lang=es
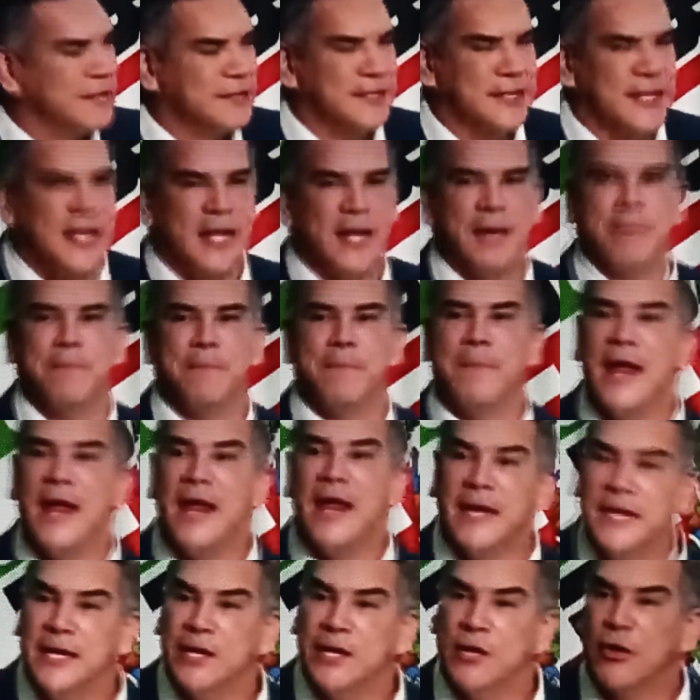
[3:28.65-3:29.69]
Así
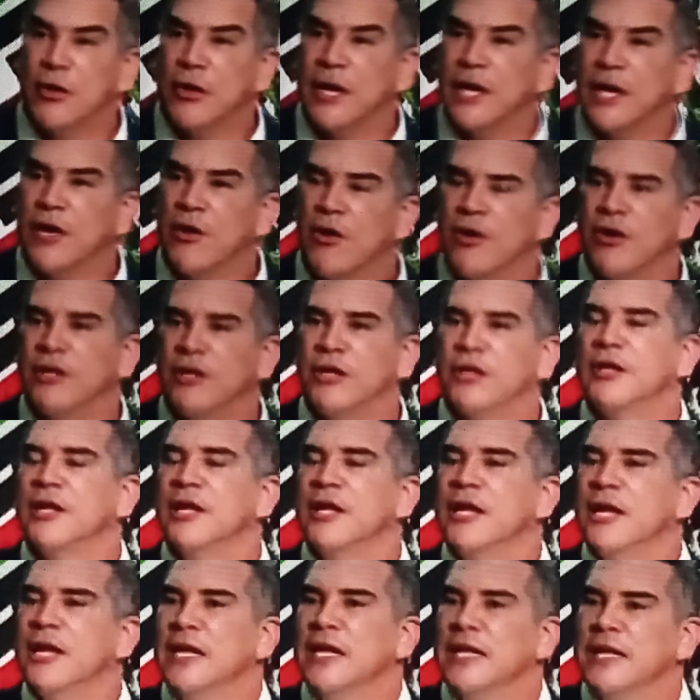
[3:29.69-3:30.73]
Alito disfrazó sus
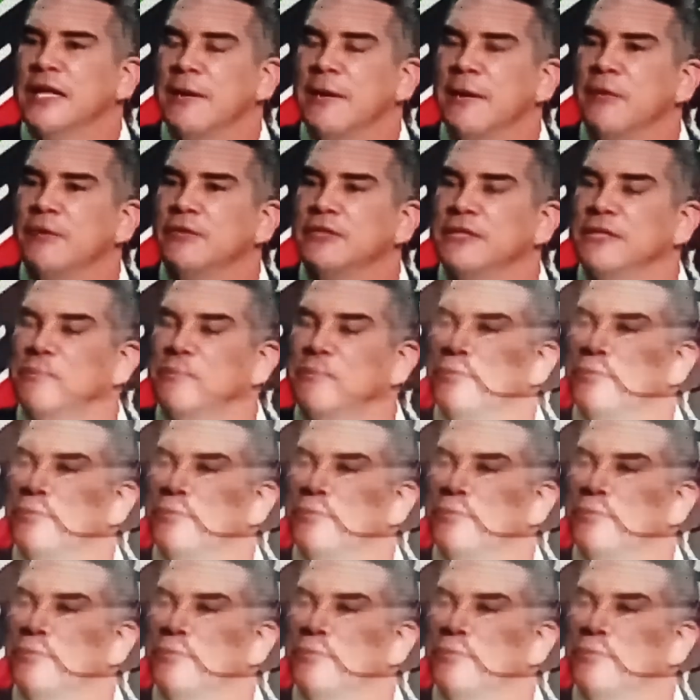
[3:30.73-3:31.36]
vaivenes